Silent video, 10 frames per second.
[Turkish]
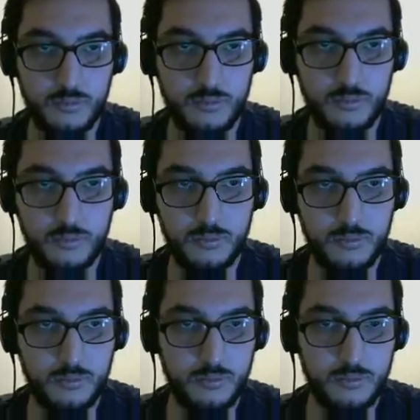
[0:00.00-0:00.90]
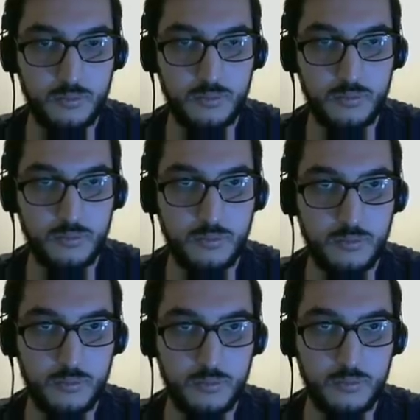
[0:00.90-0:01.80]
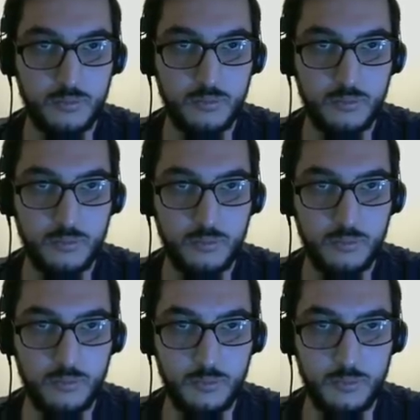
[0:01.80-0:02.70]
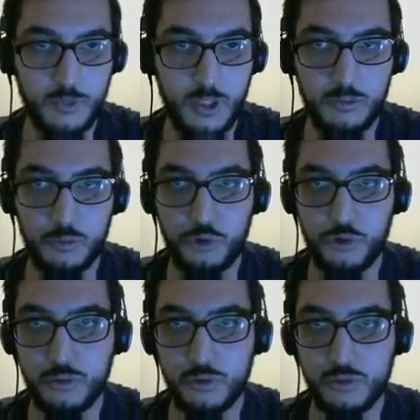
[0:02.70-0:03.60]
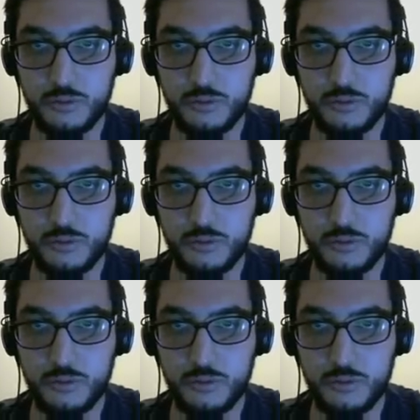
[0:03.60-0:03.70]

Lucian'ı kesebilirsin şu an. Tamam düştü bu.